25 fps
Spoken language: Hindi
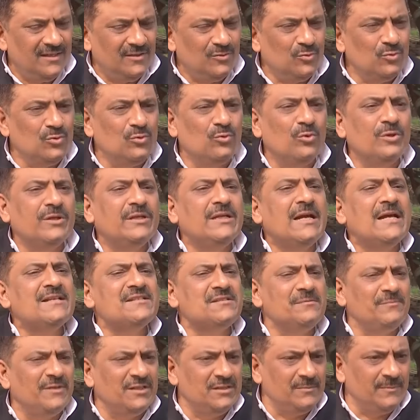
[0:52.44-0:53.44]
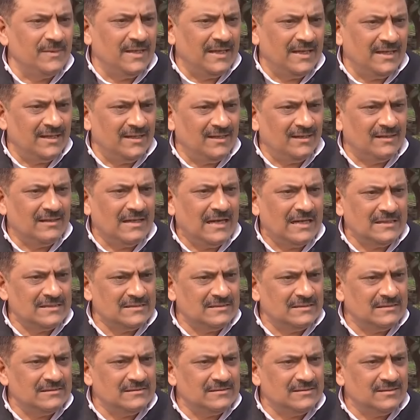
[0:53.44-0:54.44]
तो उनको क्या समझ में आएगा
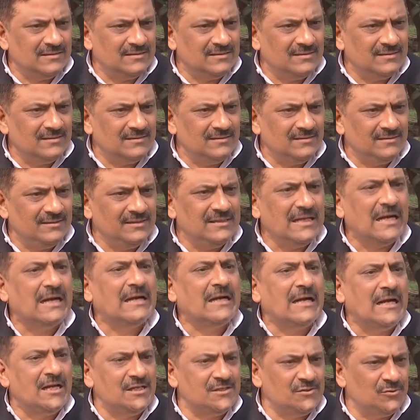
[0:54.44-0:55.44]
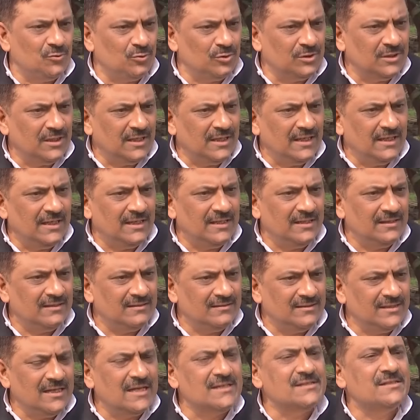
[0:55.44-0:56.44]
कास्ट सेंसस क्या कास्ट होता है
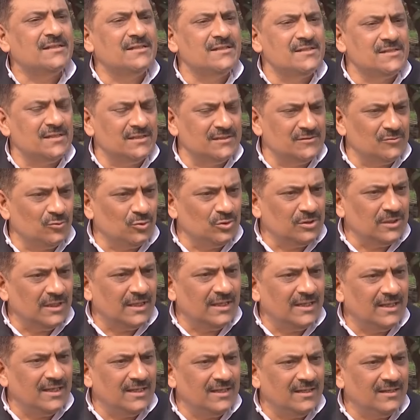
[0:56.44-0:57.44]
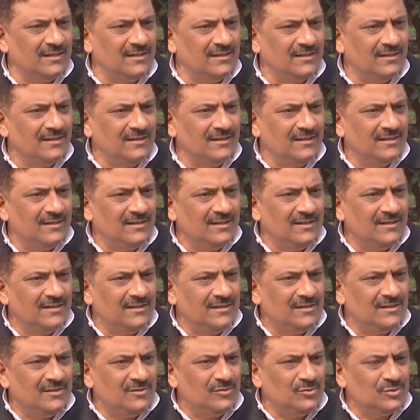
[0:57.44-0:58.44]
क्या सेंसस होता है
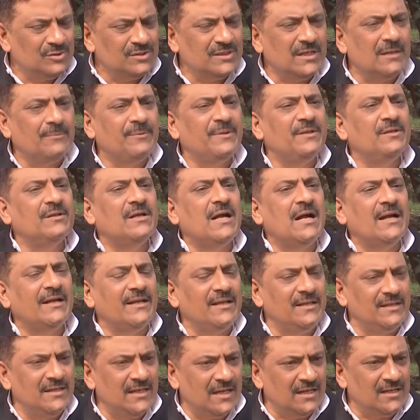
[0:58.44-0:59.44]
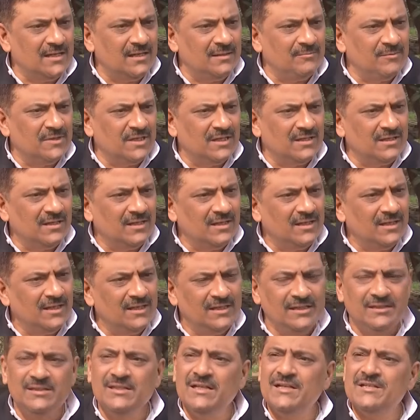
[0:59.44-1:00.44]
उसका फिर आगे क्या काम करना
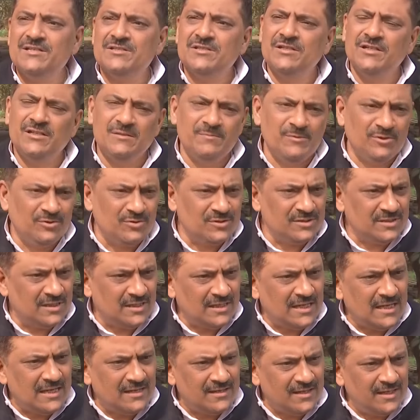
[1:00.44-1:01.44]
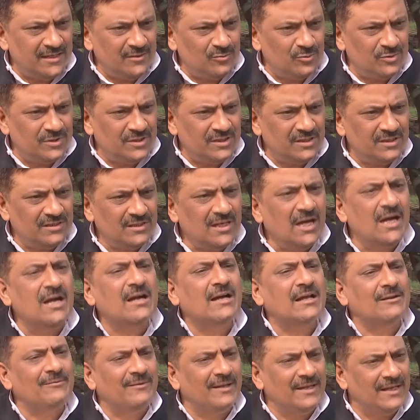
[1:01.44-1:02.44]
है इतना स्टेट में तो सरकार रही उनकी कहाँ
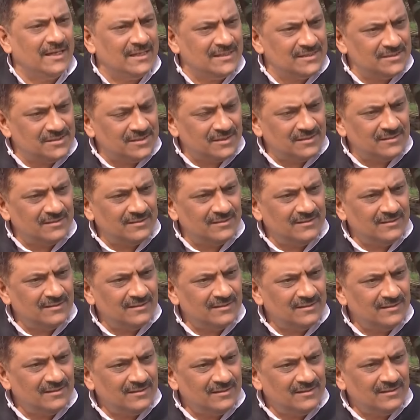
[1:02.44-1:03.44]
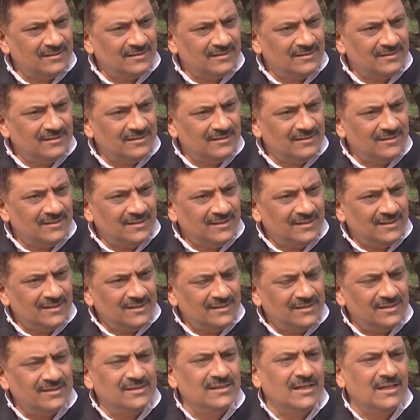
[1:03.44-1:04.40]
करवाएं आज तक तो